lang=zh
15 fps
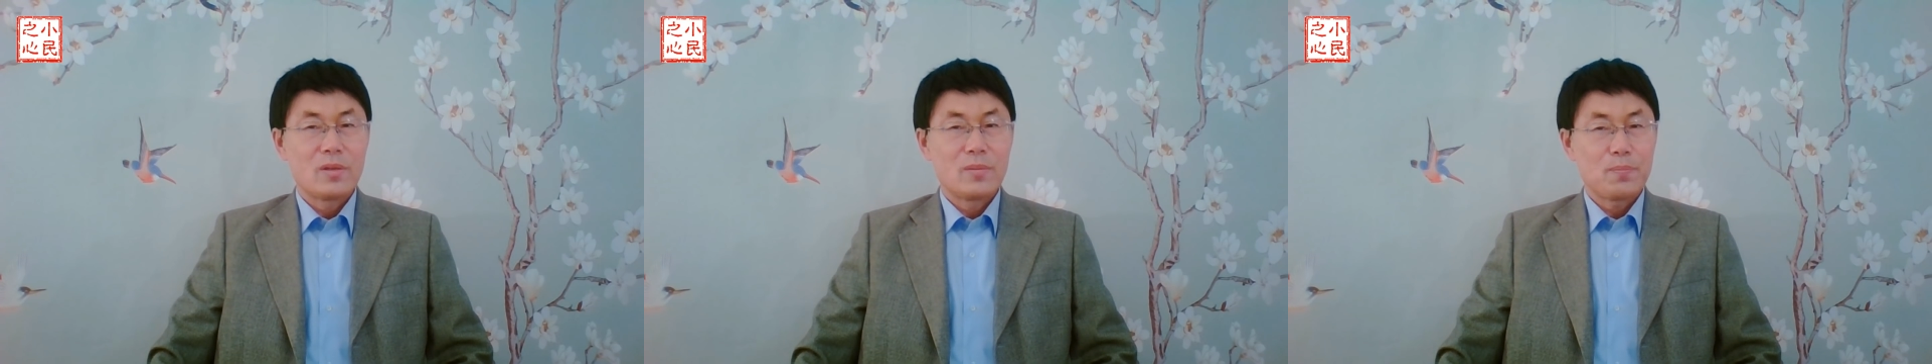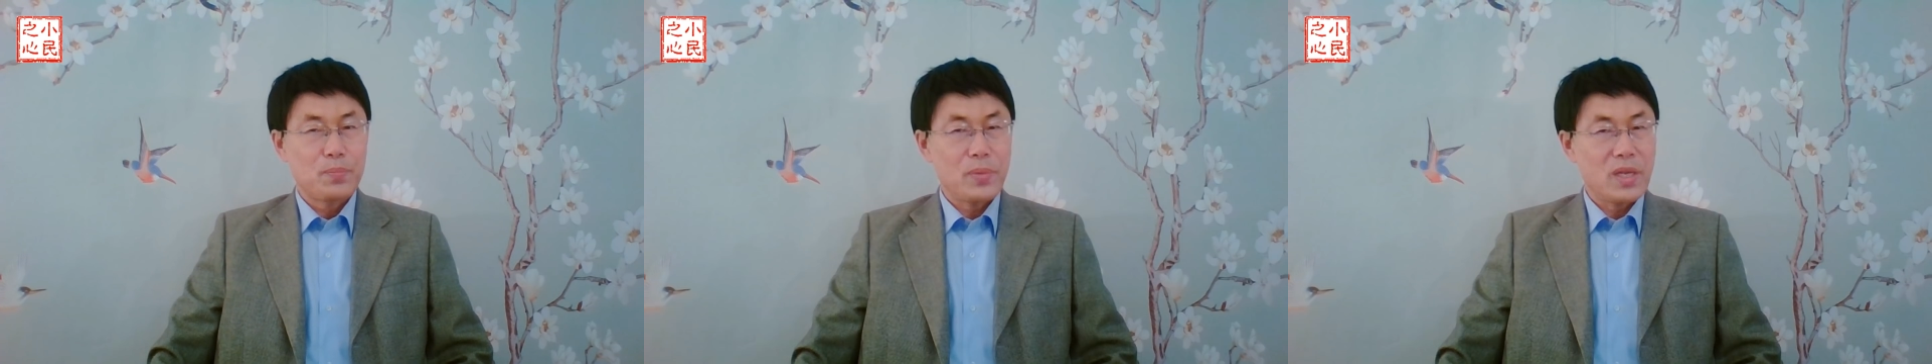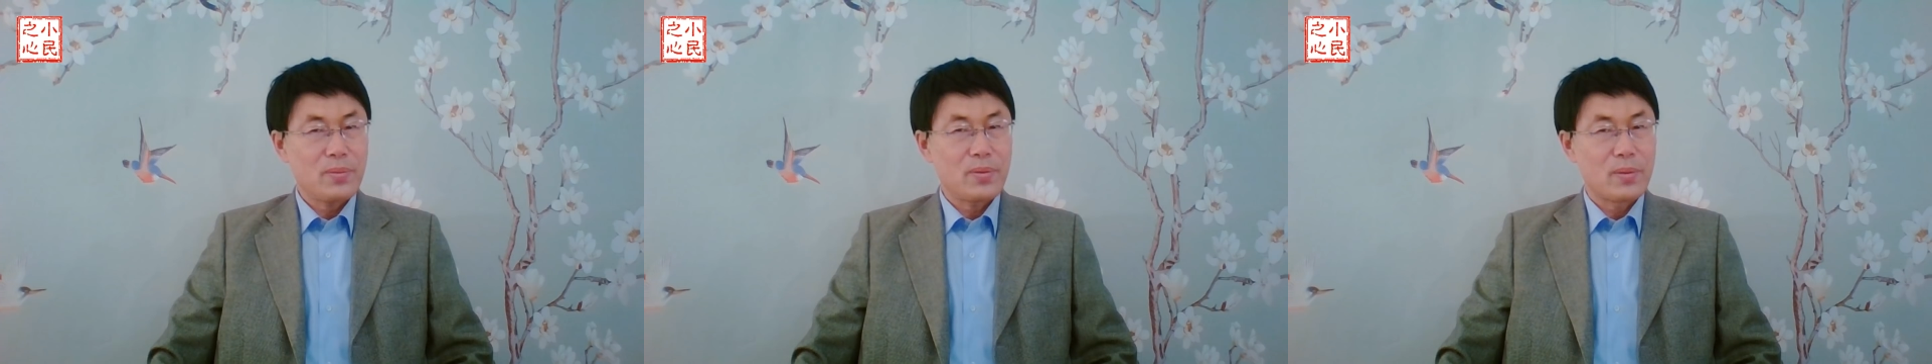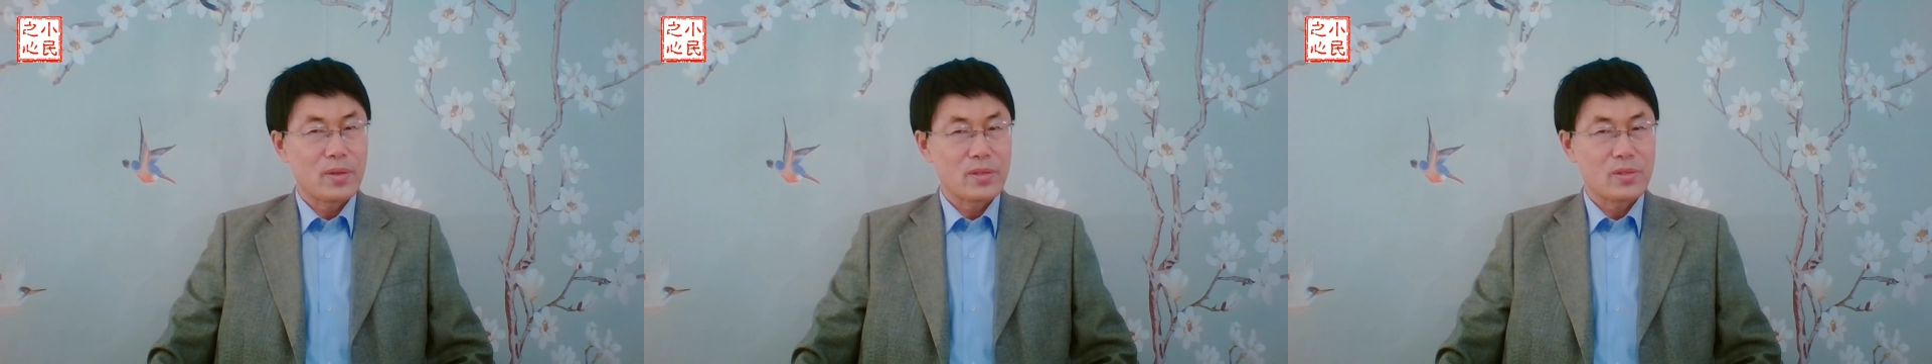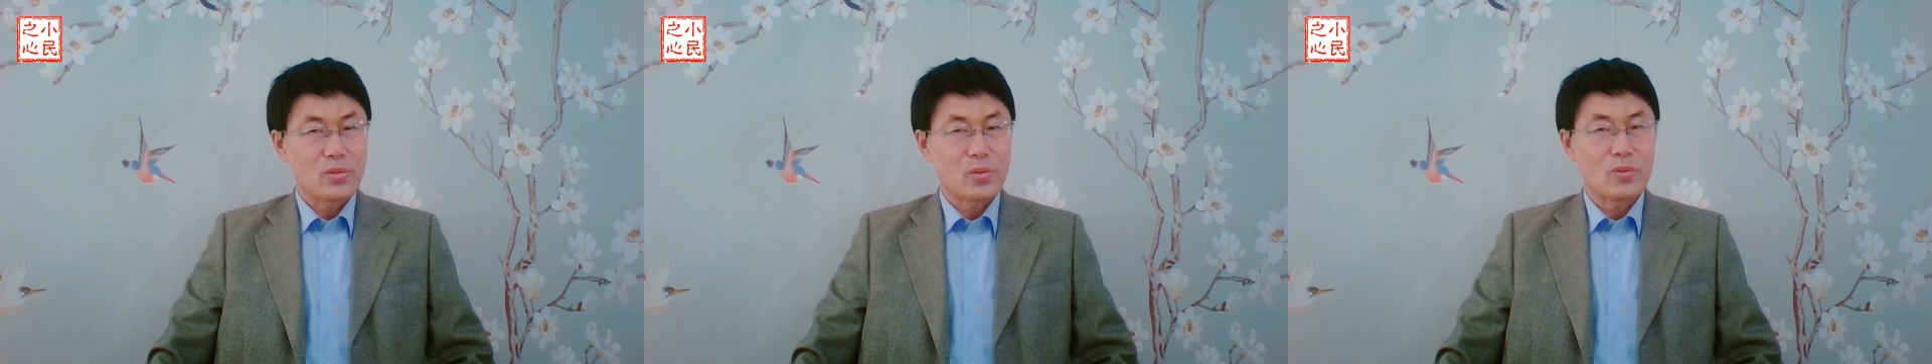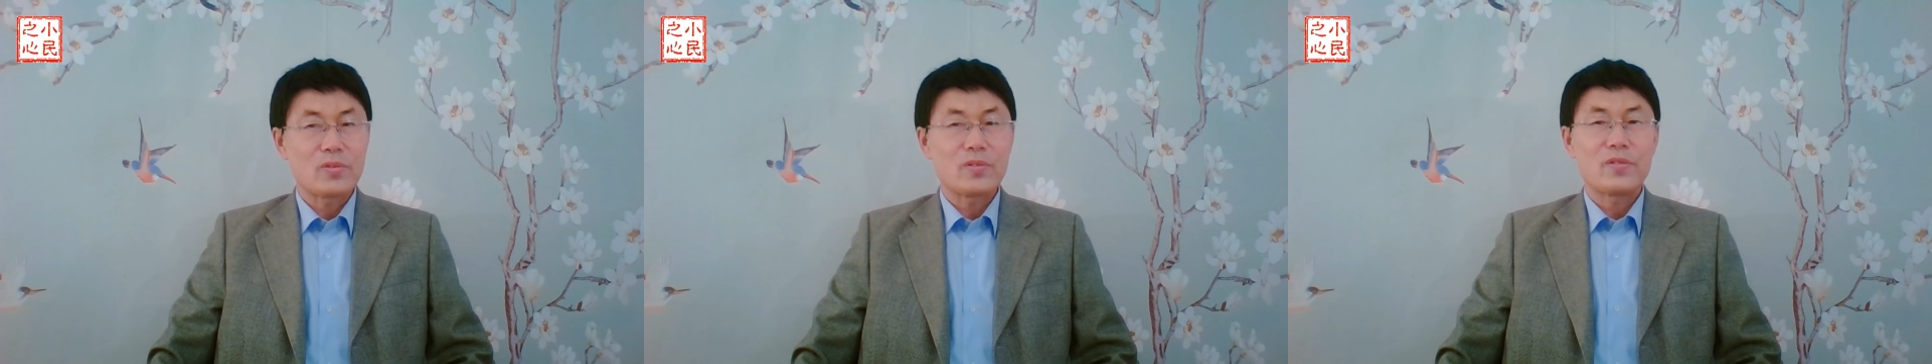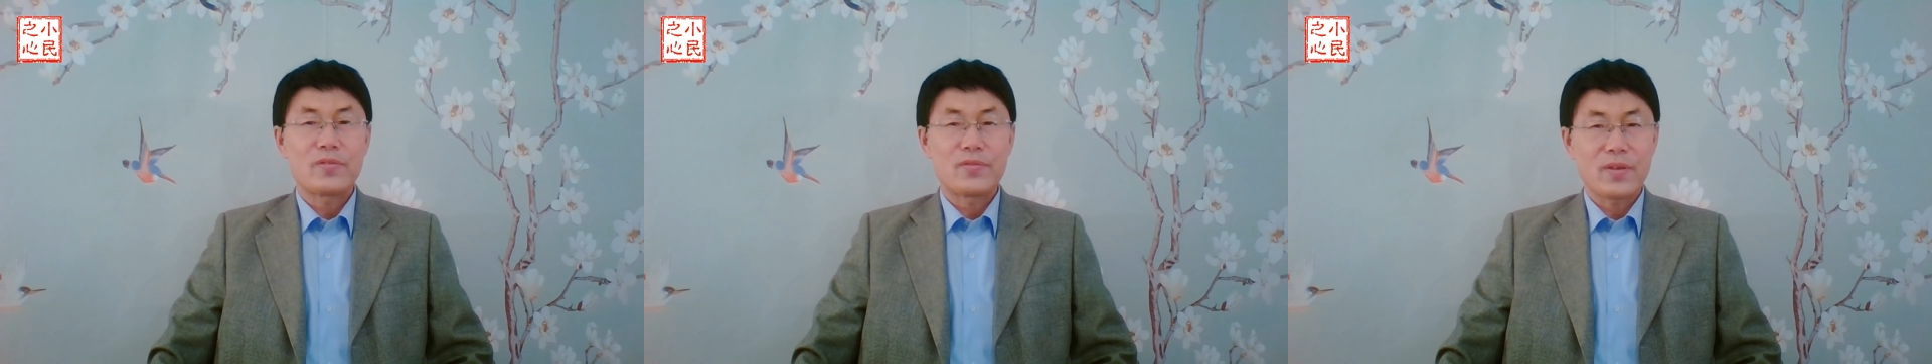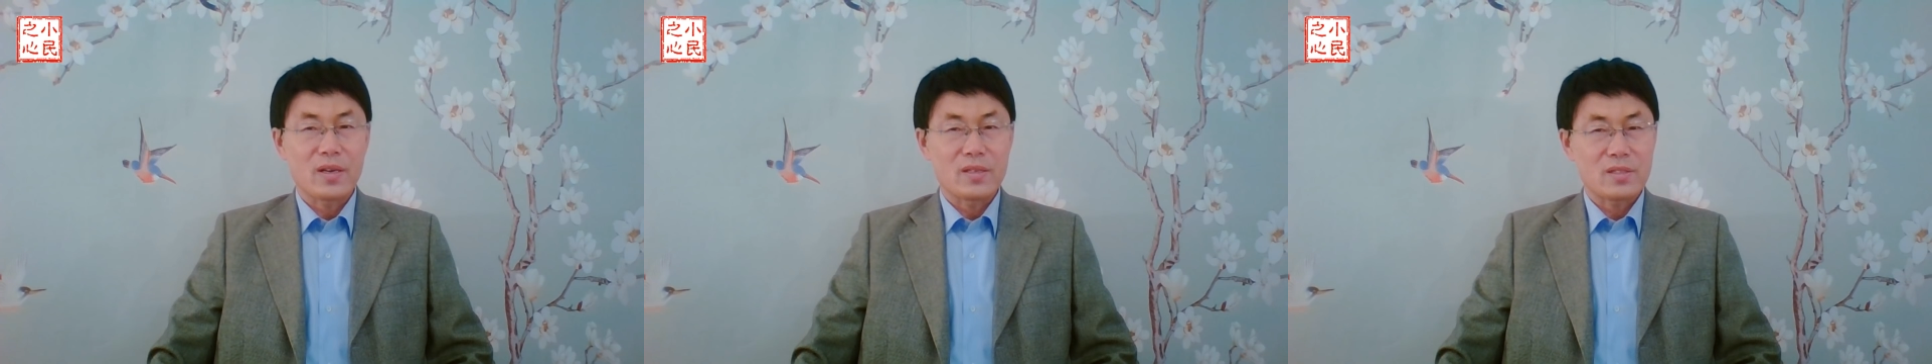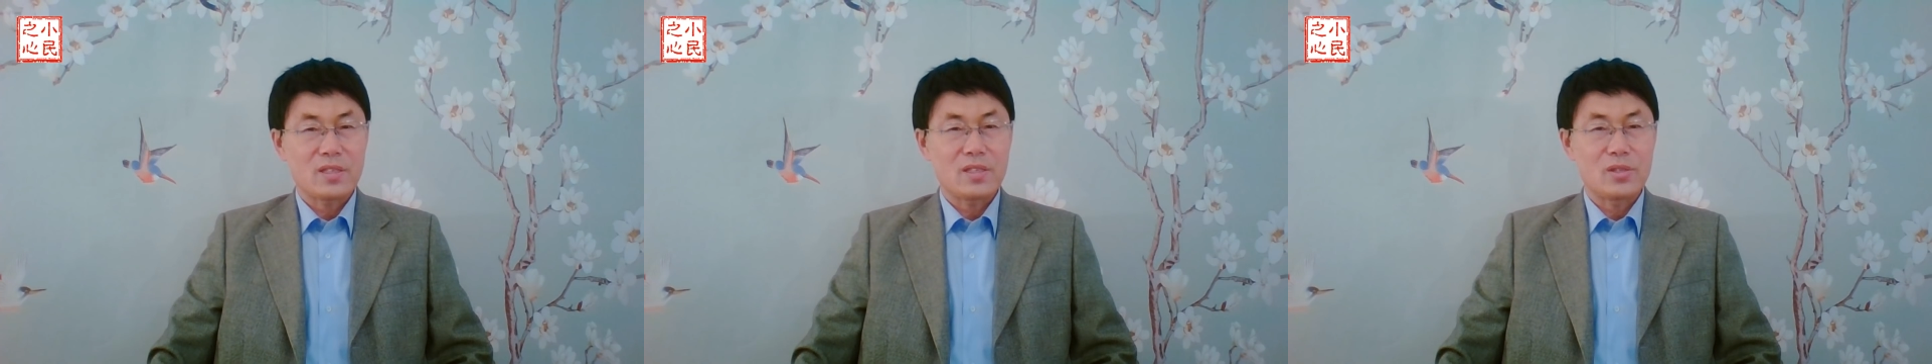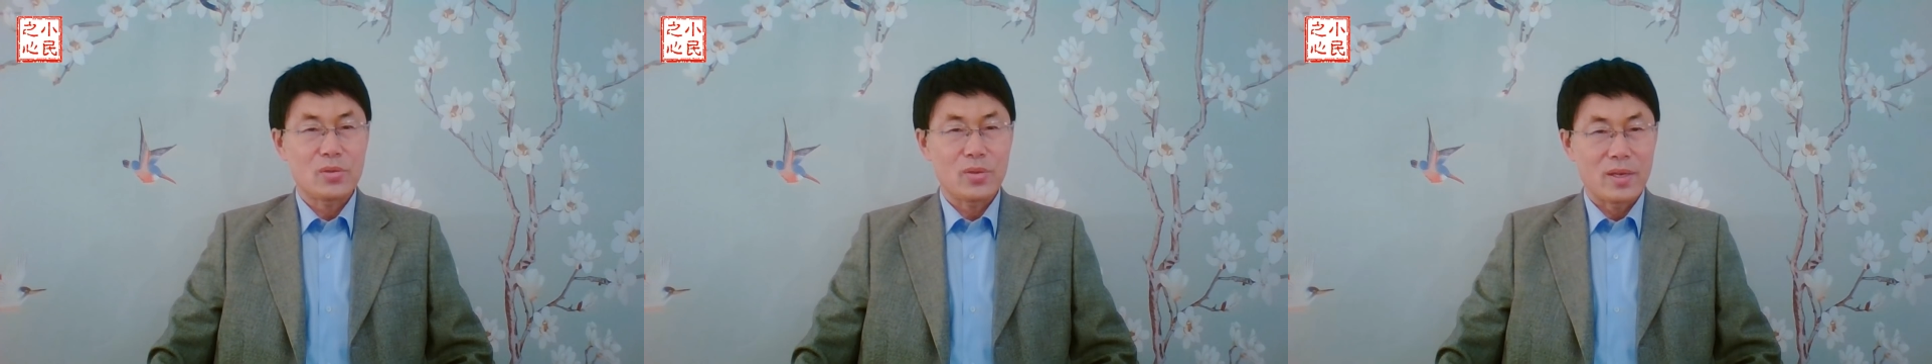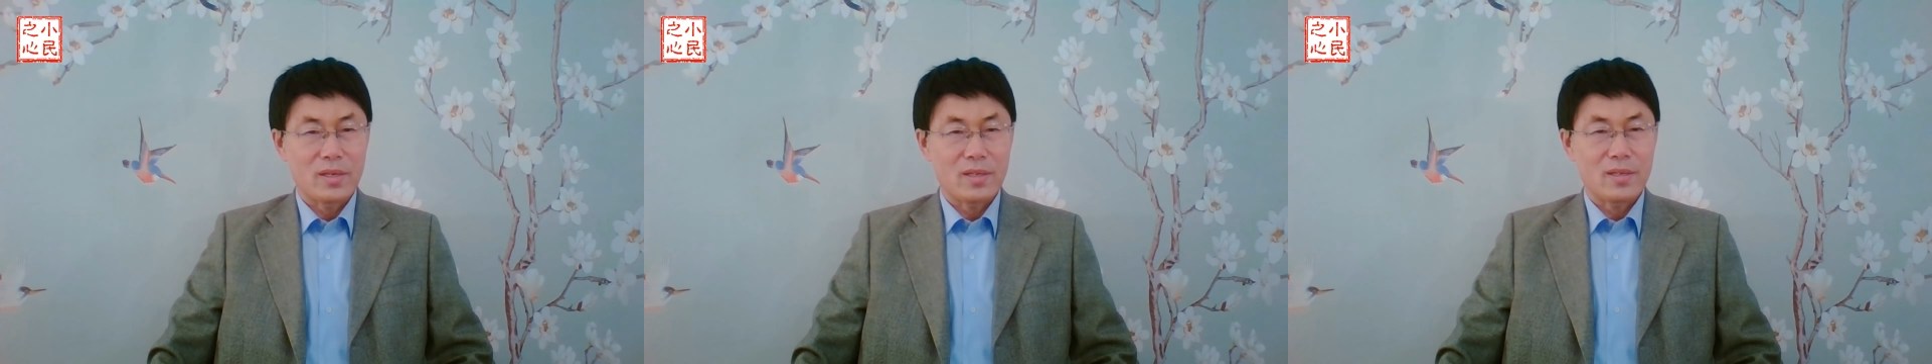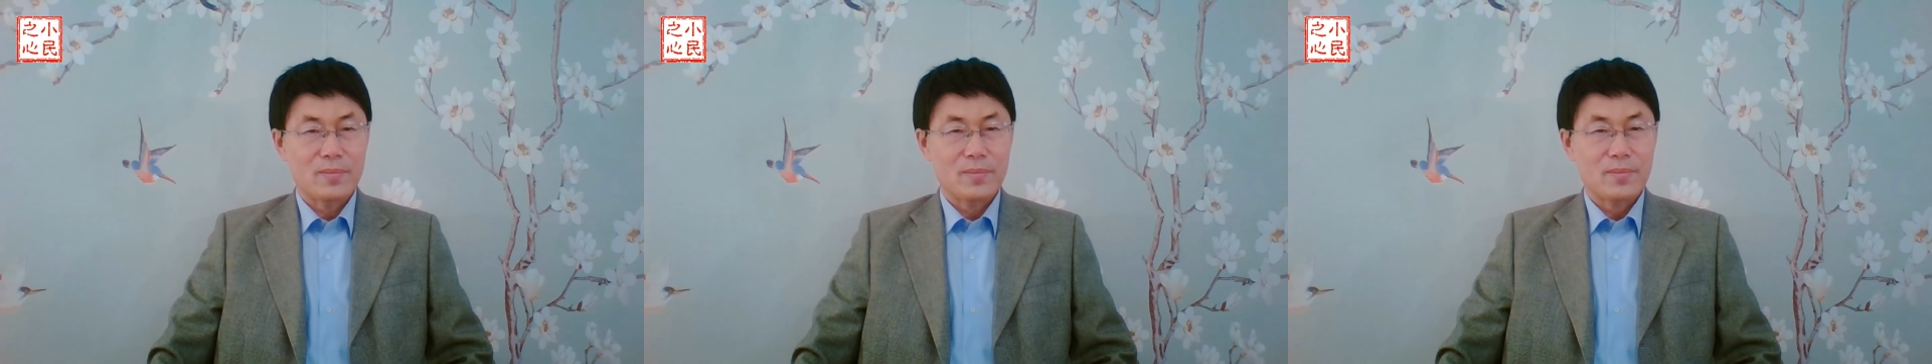逼迫毛泽东放弃权力，